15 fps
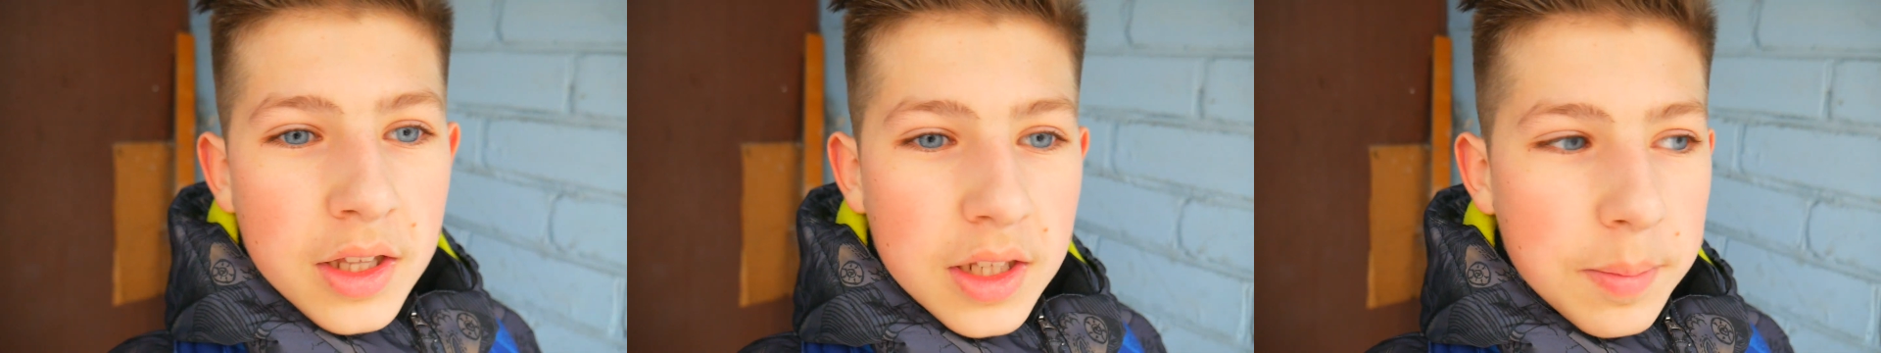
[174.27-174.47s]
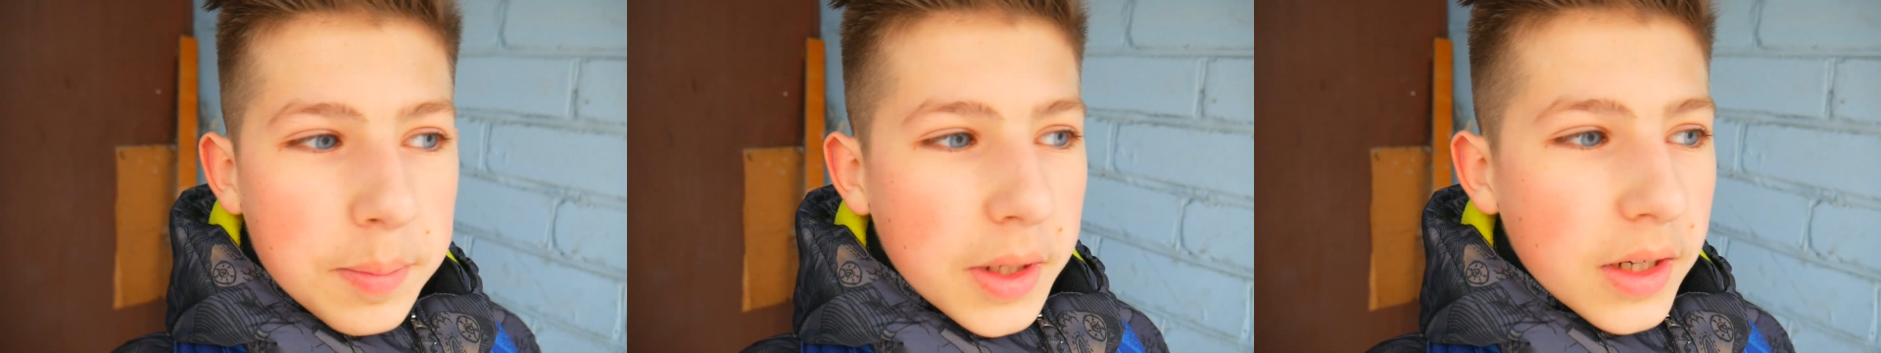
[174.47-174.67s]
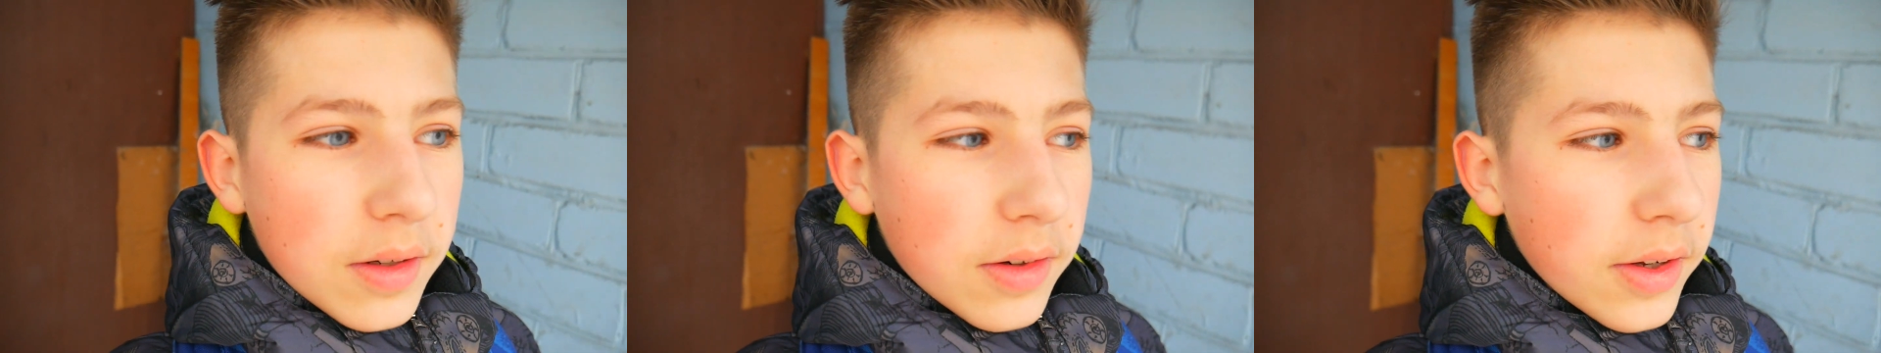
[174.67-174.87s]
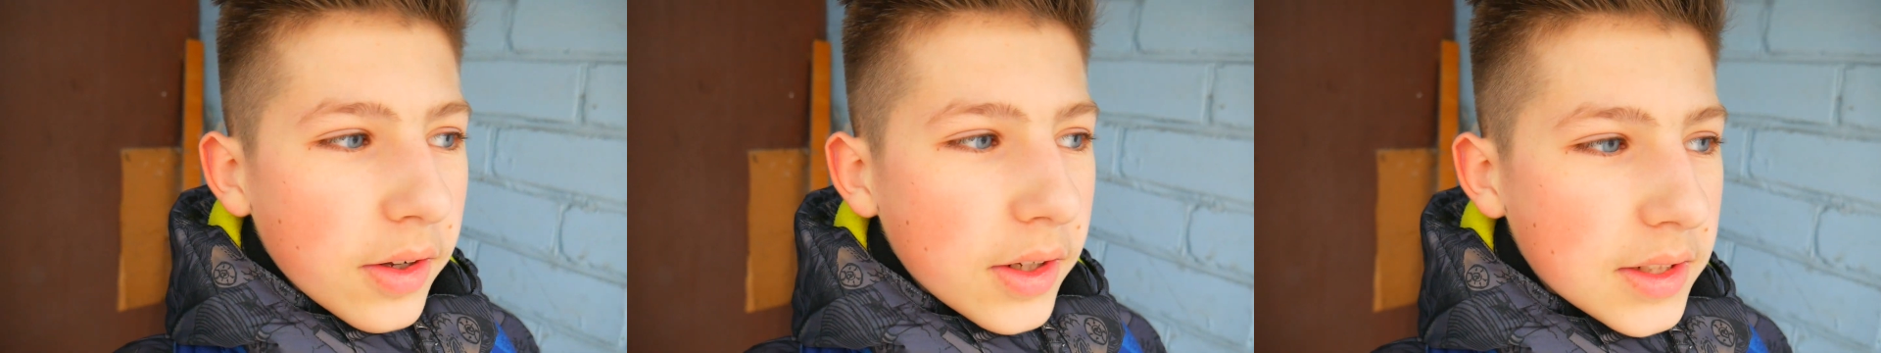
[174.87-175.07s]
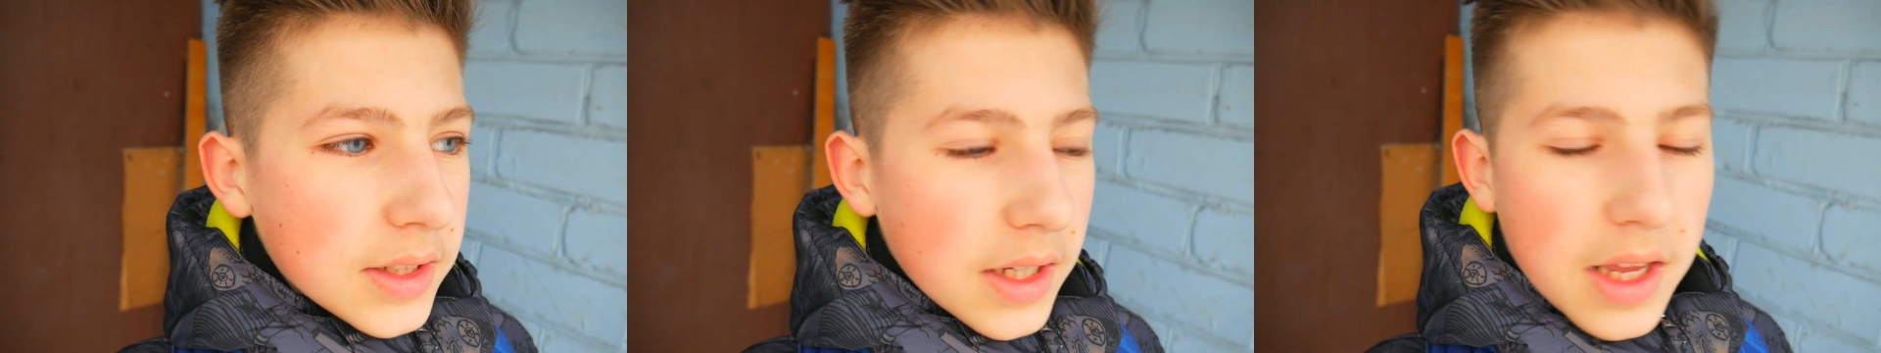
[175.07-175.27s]
на
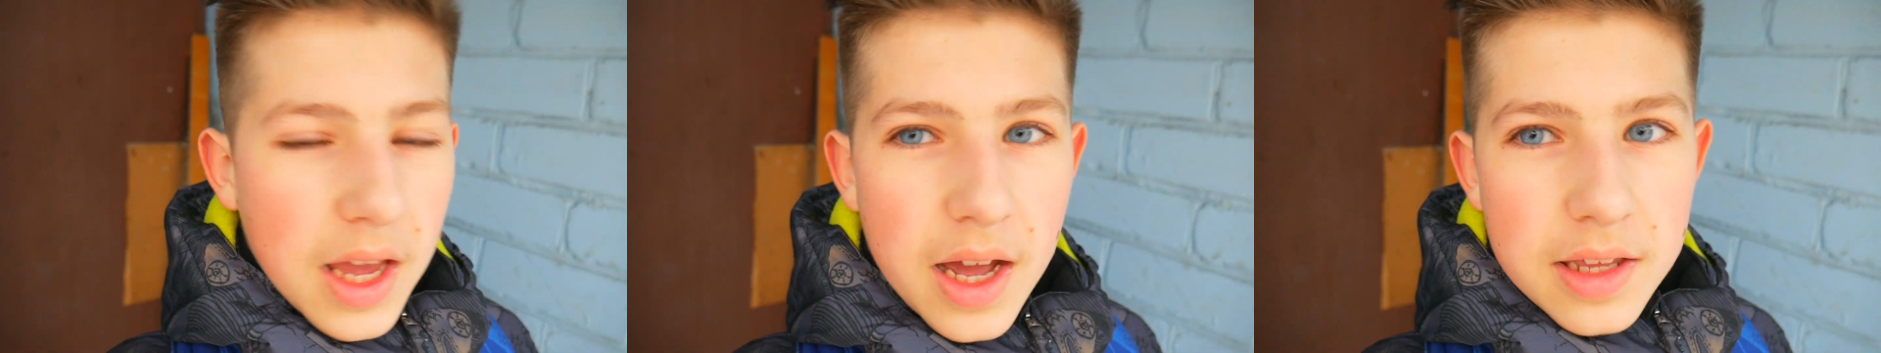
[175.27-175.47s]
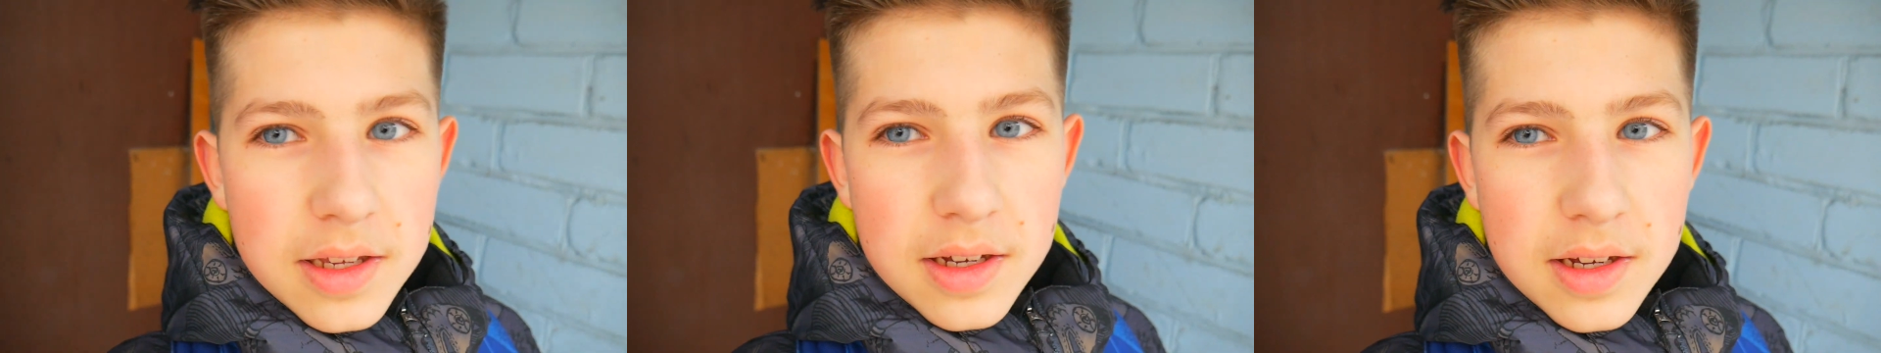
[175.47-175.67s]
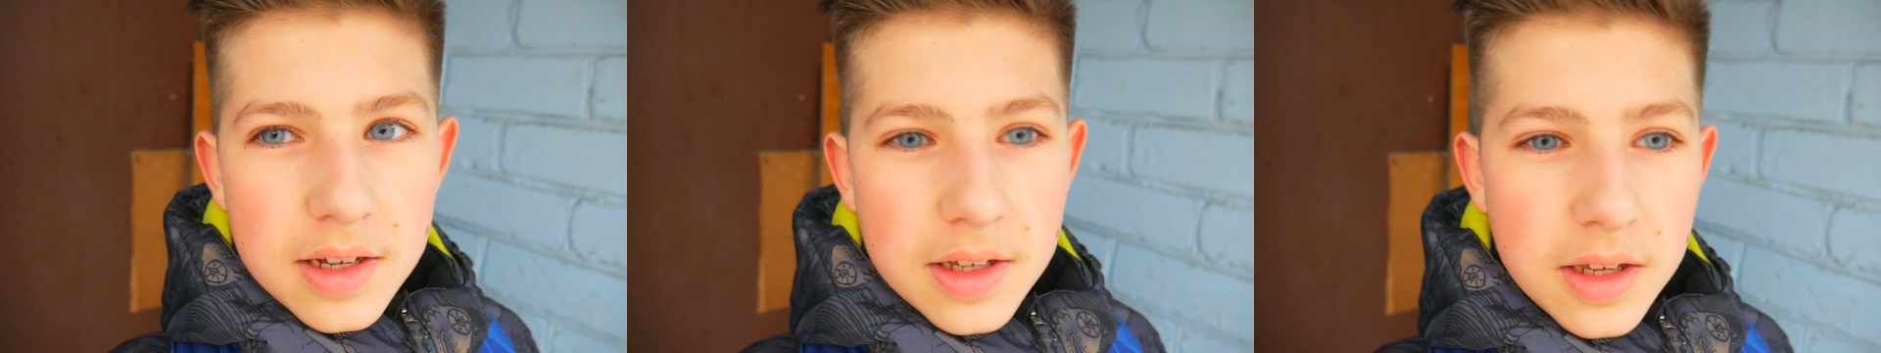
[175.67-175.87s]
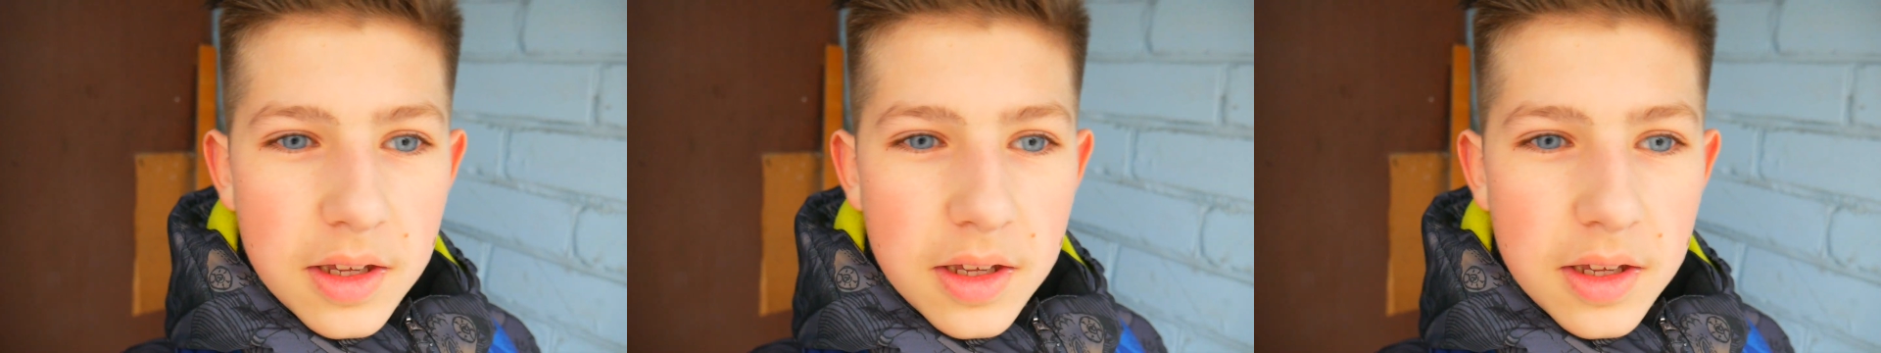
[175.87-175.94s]
первое занятие,